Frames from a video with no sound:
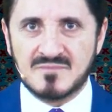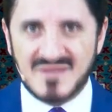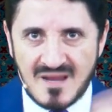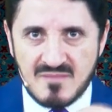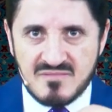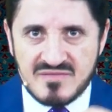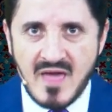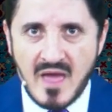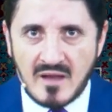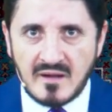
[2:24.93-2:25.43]
من
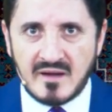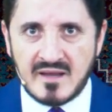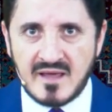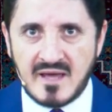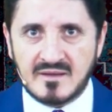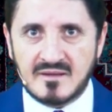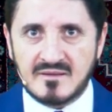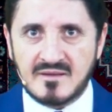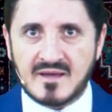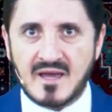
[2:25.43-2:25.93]
امثالنا
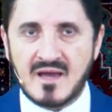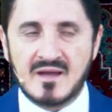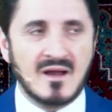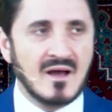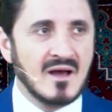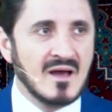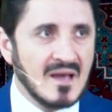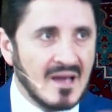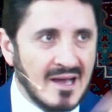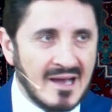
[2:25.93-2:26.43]
يعني اذا
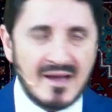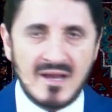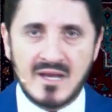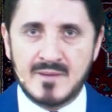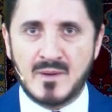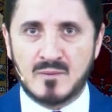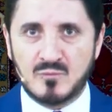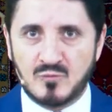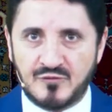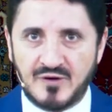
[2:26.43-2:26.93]
كان
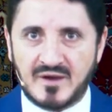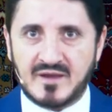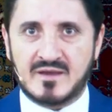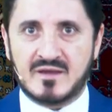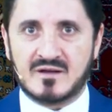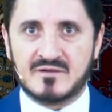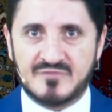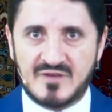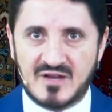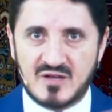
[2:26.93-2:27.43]
عالما
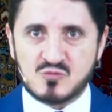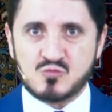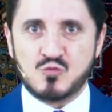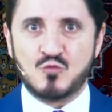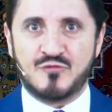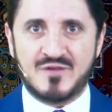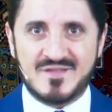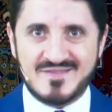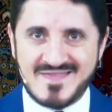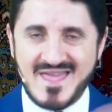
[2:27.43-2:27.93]
مفكرا
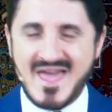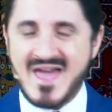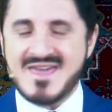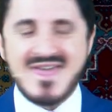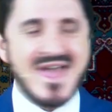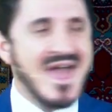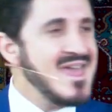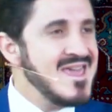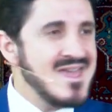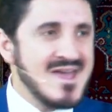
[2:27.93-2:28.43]
فيلسوفا
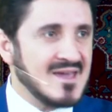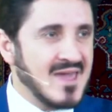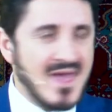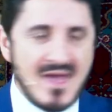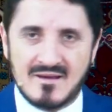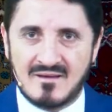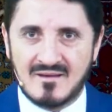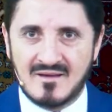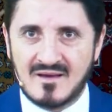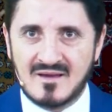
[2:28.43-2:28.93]
داعيا ايا
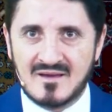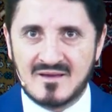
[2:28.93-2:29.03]
كان